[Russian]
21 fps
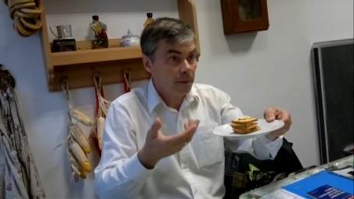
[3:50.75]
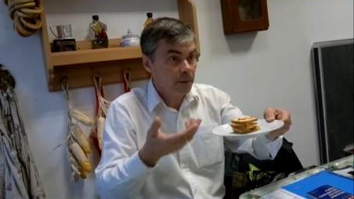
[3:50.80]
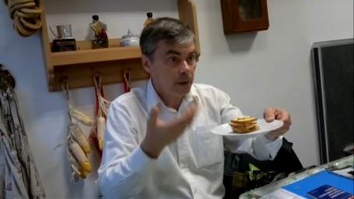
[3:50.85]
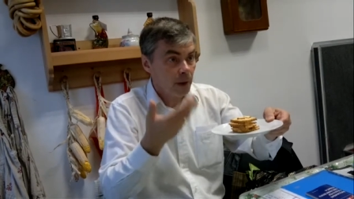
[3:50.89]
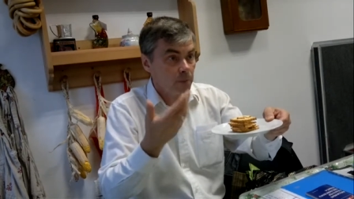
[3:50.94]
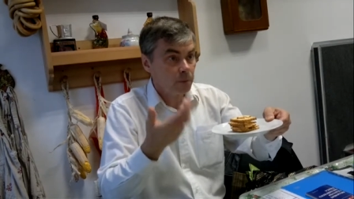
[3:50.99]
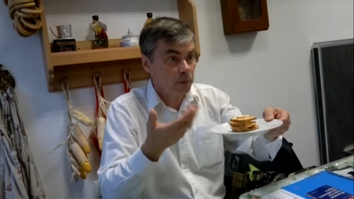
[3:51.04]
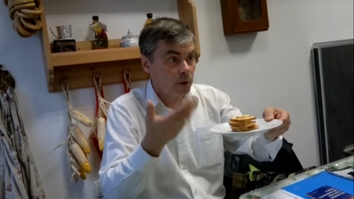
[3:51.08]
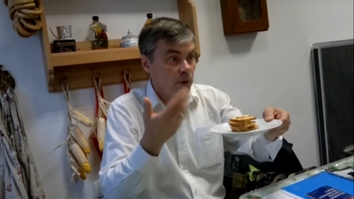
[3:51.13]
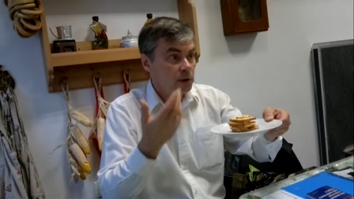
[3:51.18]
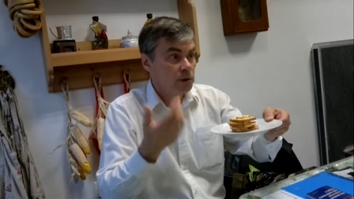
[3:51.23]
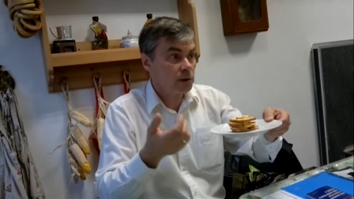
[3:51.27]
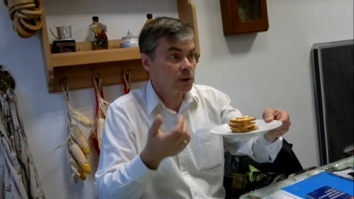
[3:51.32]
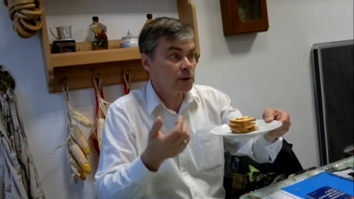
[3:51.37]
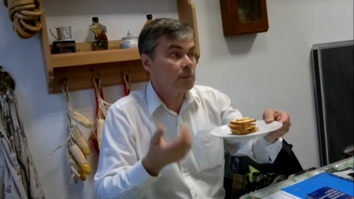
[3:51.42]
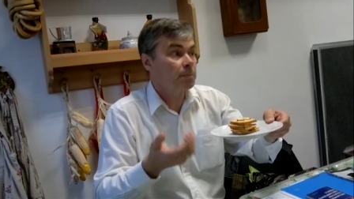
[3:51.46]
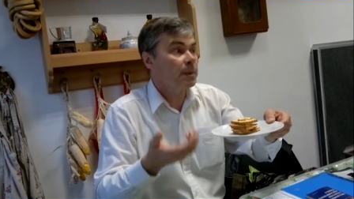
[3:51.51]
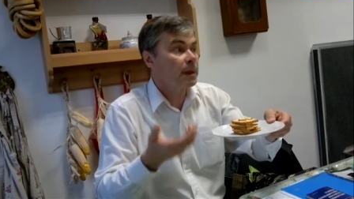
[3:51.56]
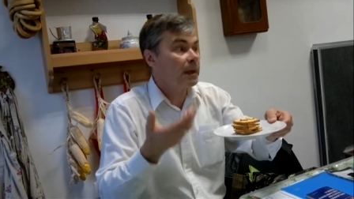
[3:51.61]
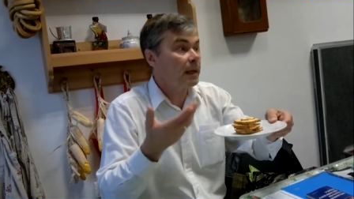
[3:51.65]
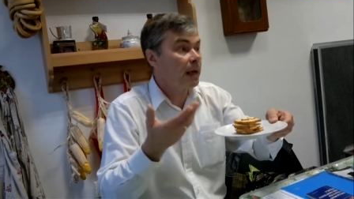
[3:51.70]
Я плохо...
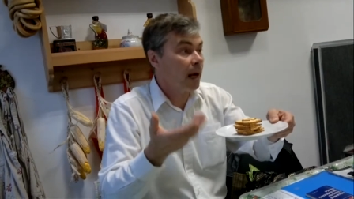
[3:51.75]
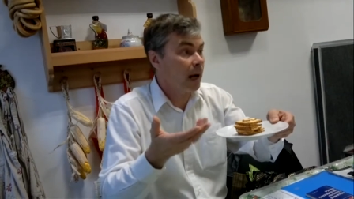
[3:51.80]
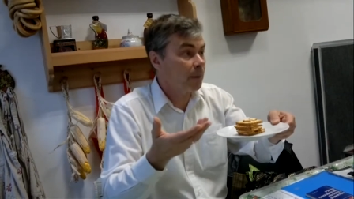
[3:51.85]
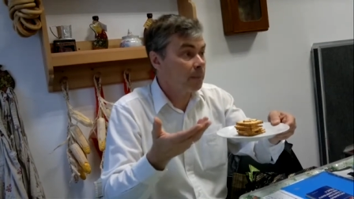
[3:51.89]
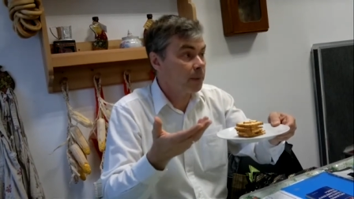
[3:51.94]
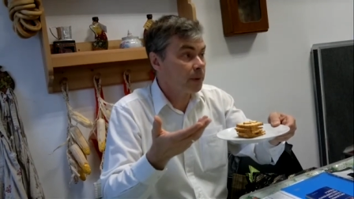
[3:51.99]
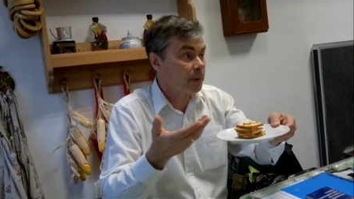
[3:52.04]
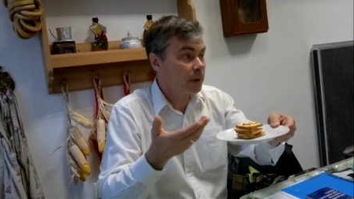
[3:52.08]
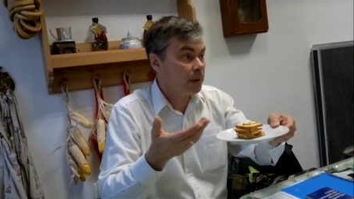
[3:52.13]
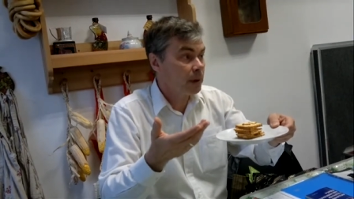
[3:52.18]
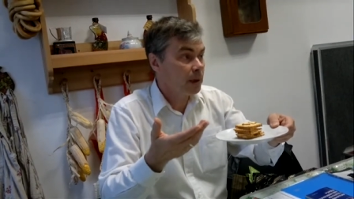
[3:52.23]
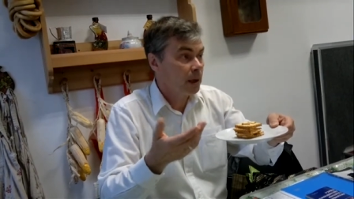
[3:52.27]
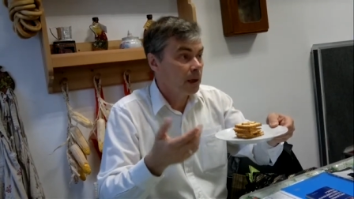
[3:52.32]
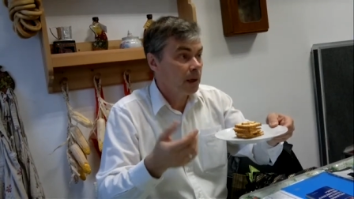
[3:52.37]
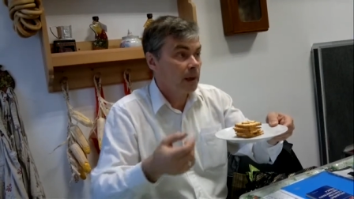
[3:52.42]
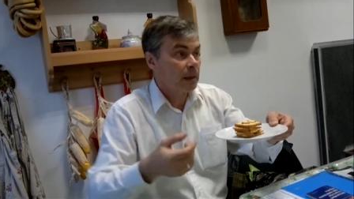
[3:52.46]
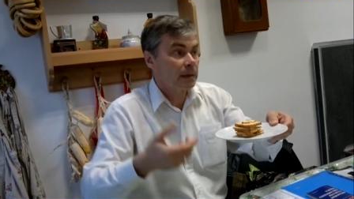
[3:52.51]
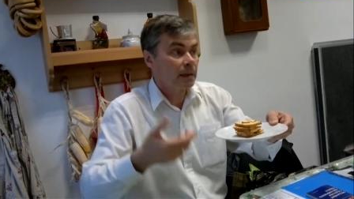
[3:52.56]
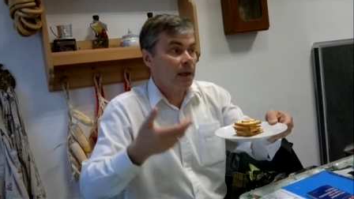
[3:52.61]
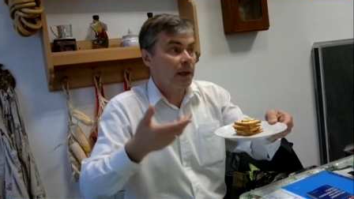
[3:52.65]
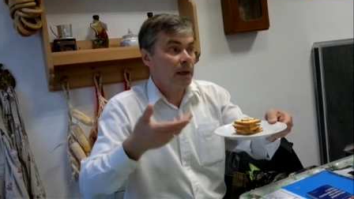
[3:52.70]
Speak up.
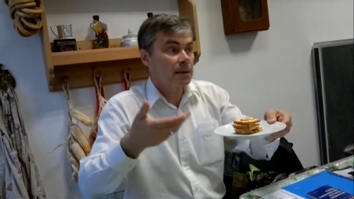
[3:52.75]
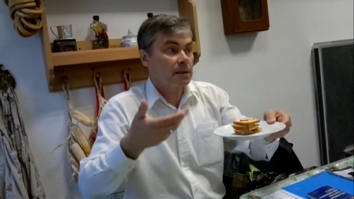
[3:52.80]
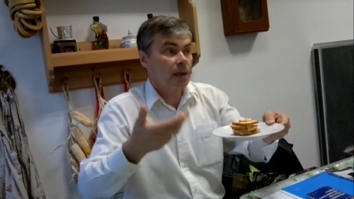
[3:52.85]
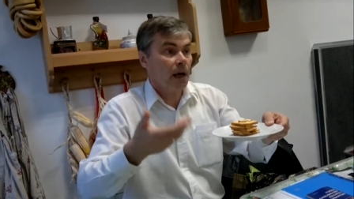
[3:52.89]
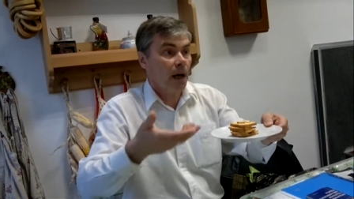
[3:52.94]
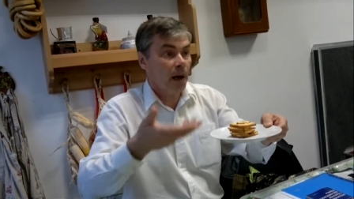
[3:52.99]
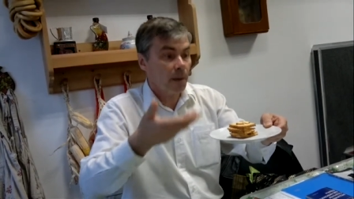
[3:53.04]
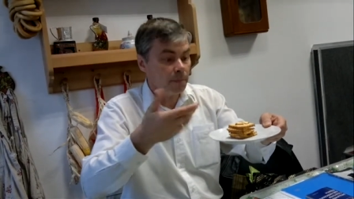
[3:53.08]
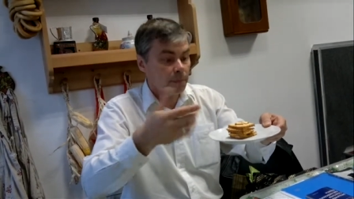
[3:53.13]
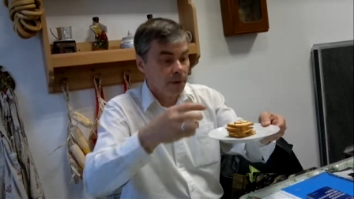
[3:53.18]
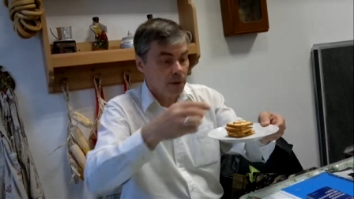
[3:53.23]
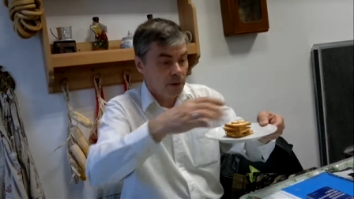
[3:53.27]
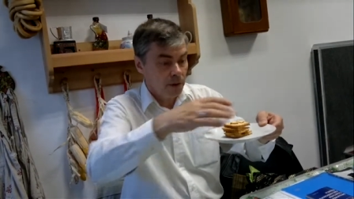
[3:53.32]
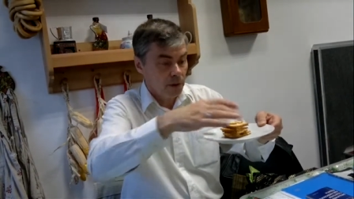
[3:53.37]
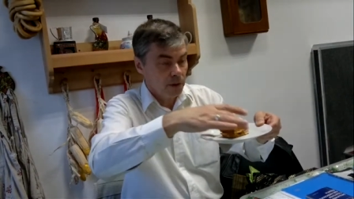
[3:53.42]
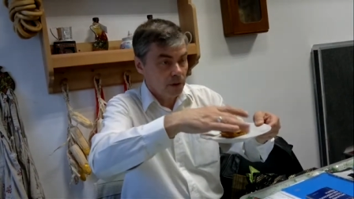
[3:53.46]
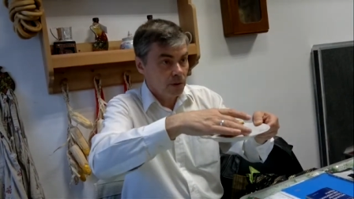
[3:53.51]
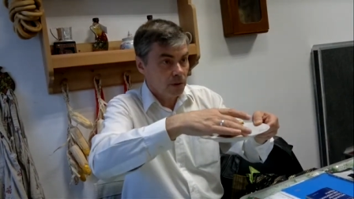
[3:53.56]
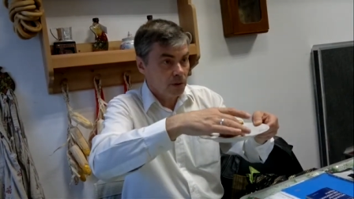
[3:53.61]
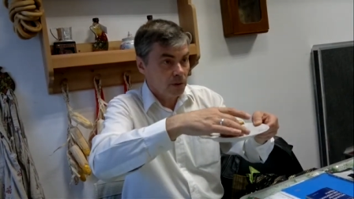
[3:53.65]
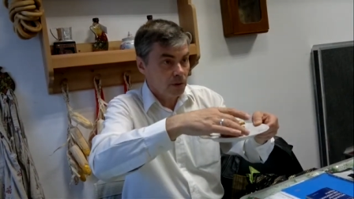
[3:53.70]
Dress up.
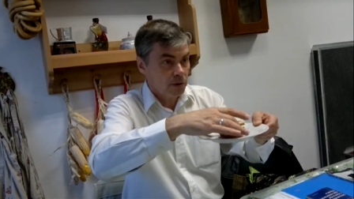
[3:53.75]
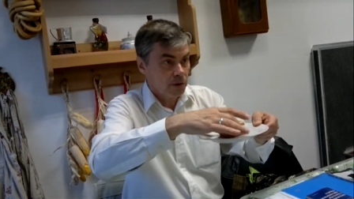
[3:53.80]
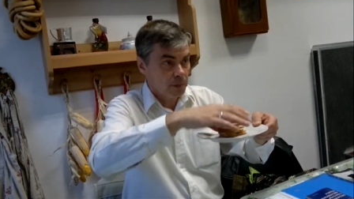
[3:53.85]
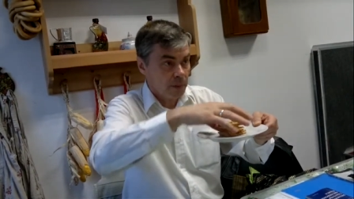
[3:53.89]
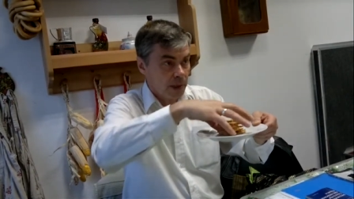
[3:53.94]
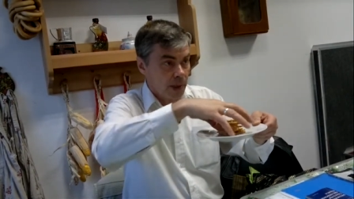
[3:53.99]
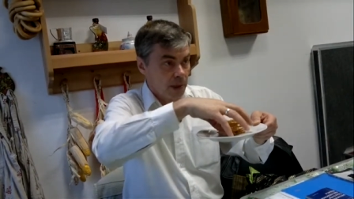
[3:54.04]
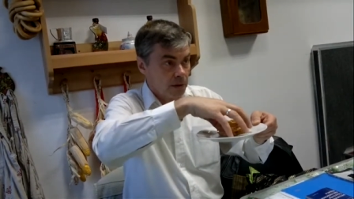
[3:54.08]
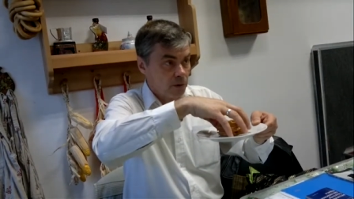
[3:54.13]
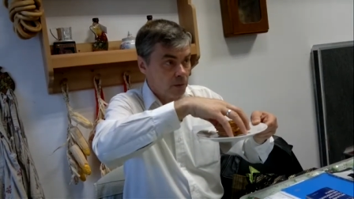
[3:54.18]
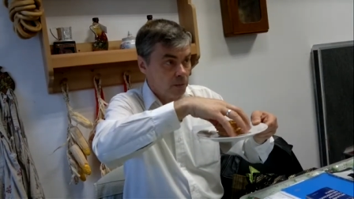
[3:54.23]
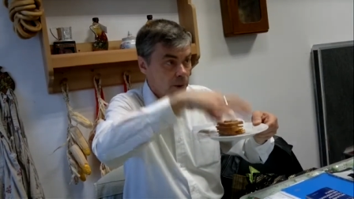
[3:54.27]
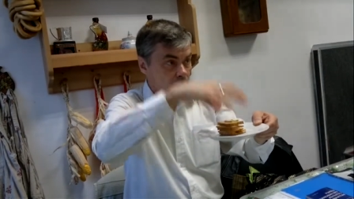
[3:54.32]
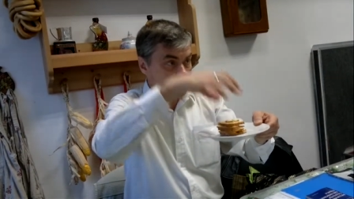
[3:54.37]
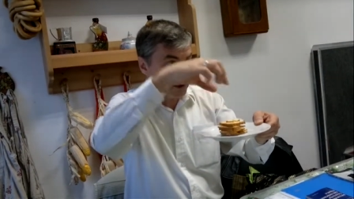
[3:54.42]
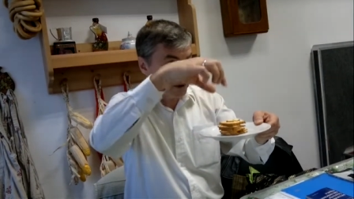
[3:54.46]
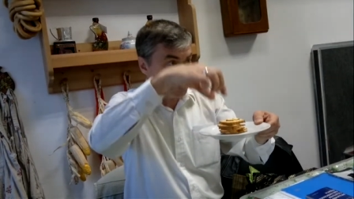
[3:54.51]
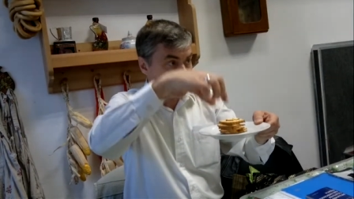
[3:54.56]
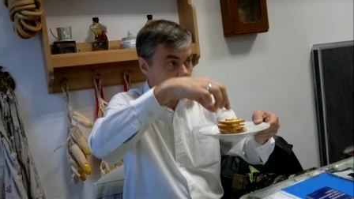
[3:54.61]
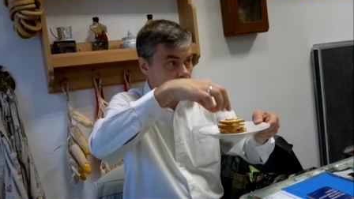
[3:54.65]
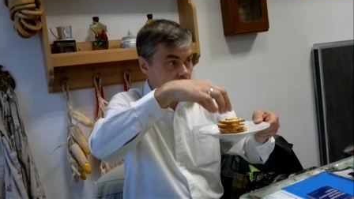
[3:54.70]
То есть понятно, вот по
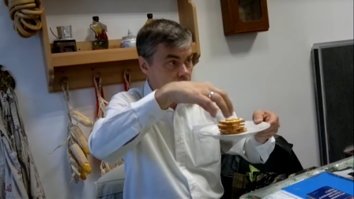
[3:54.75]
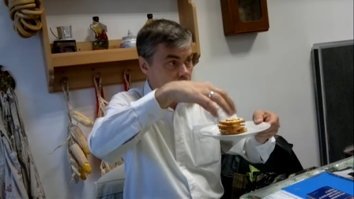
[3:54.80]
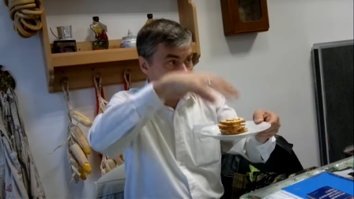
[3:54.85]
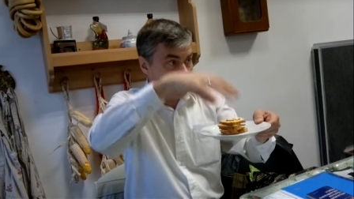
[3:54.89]
этой аналогии,